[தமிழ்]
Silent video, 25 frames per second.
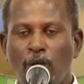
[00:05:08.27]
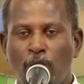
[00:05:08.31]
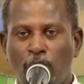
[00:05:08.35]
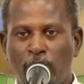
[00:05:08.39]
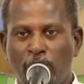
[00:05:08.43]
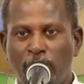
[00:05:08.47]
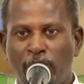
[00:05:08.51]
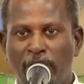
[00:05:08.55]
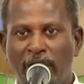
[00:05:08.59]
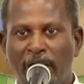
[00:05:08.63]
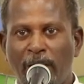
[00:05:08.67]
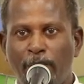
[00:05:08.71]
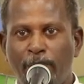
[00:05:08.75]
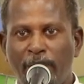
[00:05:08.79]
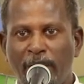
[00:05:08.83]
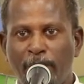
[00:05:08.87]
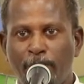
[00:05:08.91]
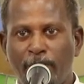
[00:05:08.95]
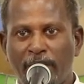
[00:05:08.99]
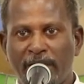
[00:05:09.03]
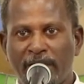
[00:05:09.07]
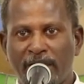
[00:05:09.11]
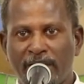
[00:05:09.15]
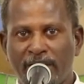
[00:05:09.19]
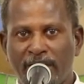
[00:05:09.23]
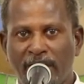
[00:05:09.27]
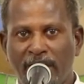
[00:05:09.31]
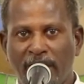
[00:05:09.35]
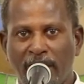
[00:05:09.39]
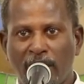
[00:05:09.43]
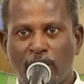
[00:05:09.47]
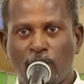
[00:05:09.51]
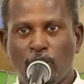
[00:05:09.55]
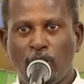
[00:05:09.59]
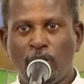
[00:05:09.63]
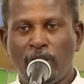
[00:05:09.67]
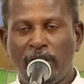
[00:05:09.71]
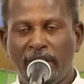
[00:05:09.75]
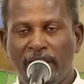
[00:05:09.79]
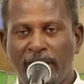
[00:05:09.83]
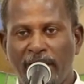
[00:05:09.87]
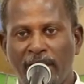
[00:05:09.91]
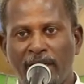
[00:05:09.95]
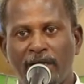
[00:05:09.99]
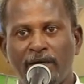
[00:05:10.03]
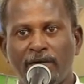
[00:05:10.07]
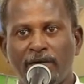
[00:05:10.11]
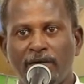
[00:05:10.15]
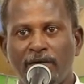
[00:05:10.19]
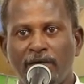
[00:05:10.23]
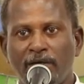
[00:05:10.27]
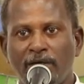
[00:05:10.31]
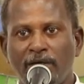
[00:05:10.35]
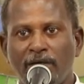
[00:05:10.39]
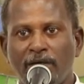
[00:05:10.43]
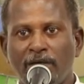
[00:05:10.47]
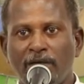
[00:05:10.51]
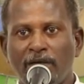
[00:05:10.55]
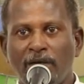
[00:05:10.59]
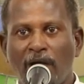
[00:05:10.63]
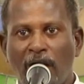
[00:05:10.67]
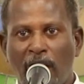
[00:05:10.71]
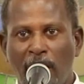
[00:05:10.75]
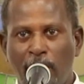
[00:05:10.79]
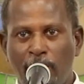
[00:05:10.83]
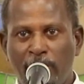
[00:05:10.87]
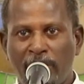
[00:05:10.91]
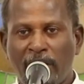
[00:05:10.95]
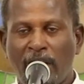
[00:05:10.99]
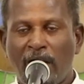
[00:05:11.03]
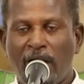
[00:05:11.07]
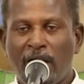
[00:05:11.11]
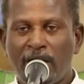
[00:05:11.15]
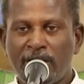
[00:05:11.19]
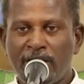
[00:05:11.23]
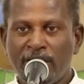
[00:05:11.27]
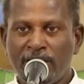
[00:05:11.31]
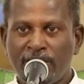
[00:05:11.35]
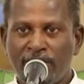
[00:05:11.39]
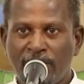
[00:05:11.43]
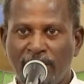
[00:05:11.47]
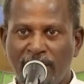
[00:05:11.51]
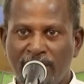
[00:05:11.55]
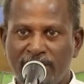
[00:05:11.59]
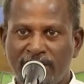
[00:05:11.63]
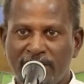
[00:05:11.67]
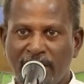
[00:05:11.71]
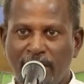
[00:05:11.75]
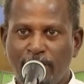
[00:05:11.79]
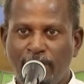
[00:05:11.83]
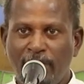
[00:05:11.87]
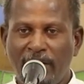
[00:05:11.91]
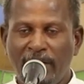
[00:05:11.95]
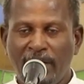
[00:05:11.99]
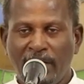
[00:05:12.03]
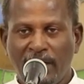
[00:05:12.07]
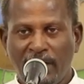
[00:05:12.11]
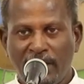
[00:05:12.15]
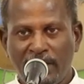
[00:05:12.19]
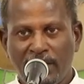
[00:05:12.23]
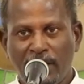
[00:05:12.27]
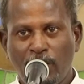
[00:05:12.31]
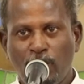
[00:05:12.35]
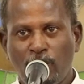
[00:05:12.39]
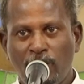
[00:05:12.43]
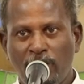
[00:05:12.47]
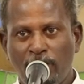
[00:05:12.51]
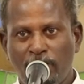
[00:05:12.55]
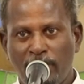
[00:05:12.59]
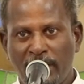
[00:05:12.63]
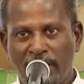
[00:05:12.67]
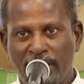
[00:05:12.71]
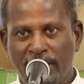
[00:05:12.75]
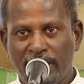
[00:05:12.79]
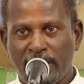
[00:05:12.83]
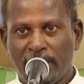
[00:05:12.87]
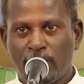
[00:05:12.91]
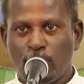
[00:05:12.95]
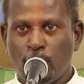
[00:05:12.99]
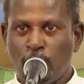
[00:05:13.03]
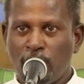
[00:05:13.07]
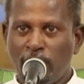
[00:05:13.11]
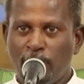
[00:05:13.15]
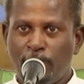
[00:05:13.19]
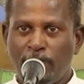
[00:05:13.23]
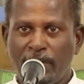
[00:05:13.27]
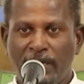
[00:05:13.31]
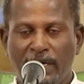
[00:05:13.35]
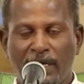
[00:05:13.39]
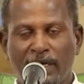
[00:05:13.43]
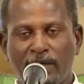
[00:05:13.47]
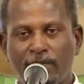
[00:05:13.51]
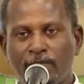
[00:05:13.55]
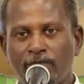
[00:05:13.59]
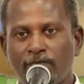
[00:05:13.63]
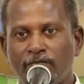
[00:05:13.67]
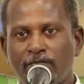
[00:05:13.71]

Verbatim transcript: ஒருவேளை அப்படிப்பட்ட அந்த நிக்கோலையர் அவர் ஆதி திருச்சேபில் இருந்த ஒரு மனிதர் உறுப்பினர்